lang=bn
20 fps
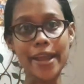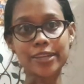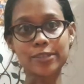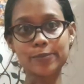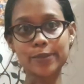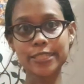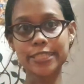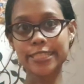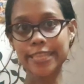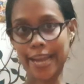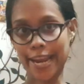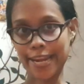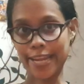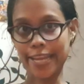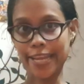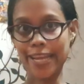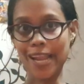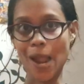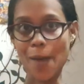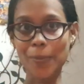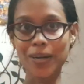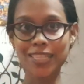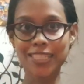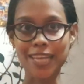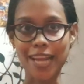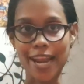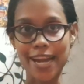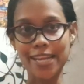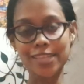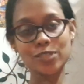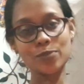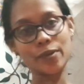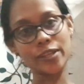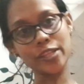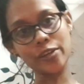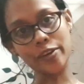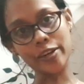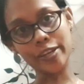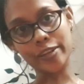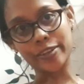টু মাই আমার চ্যানেলে
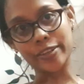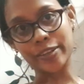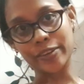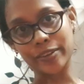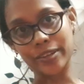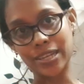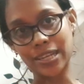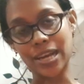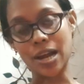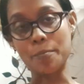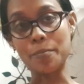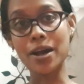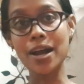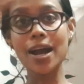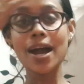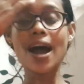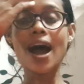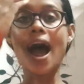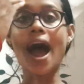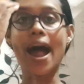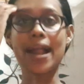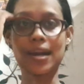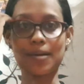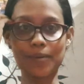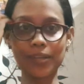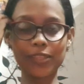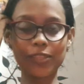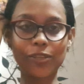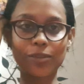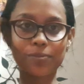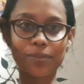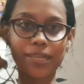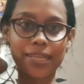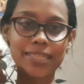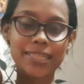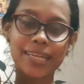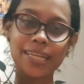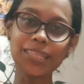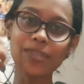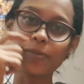তোমাদের অনেক অনেক ওয়েলকাম আর আমার তরফ থেকে
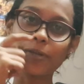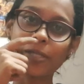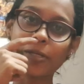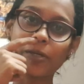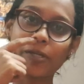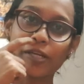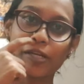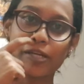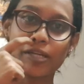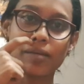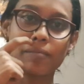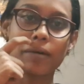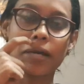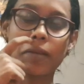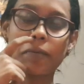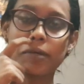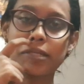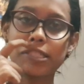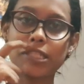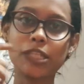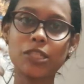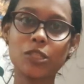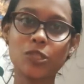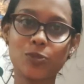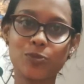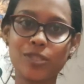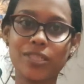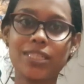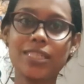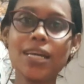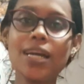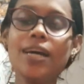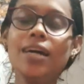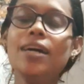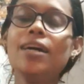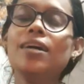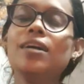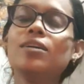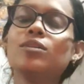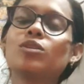জানাই তোমাদের অনেক অনেক ভালোবাসা আর শুভেচ্ছা
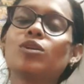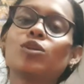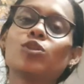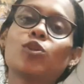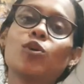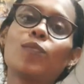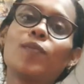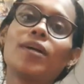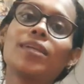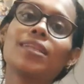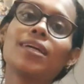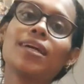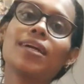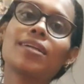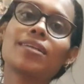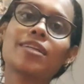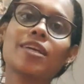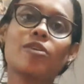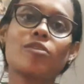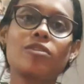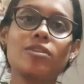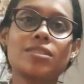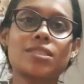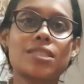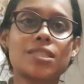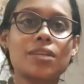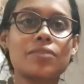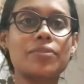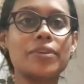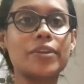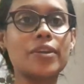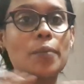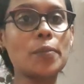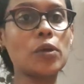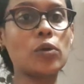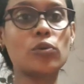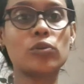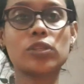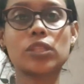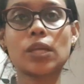তো তোমাদের রিকোয়েস্টের ভিডিও
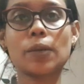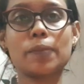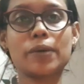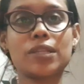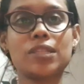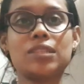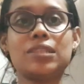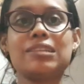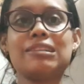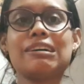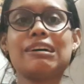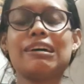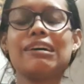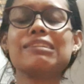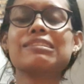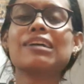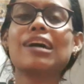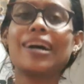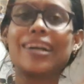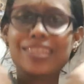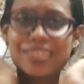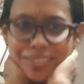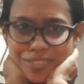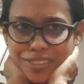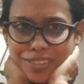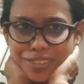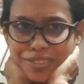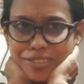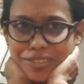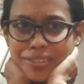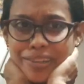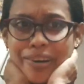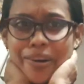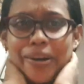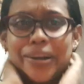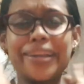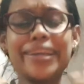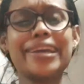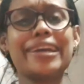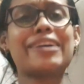আমি করতে পারছি না তার জন্য
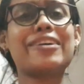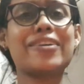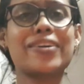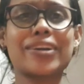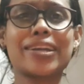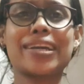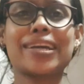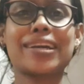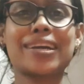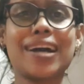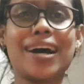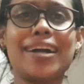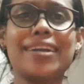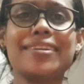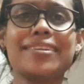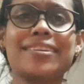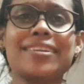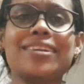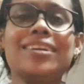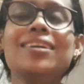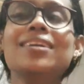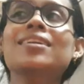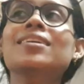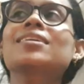অনেক অনেক কান্না